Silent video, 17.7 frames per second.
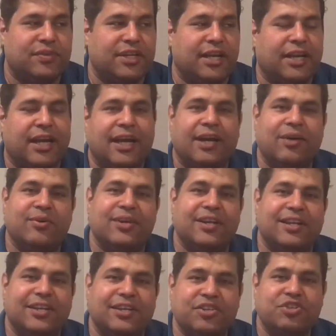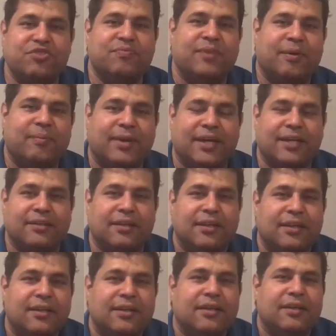كده نحاول نشوف مع بعض
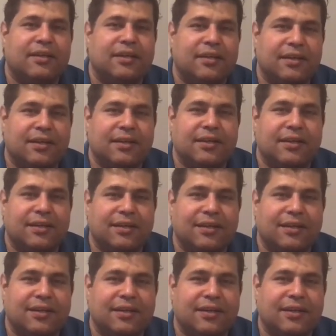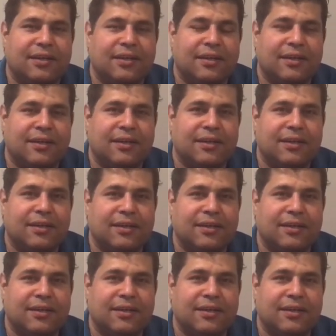آه،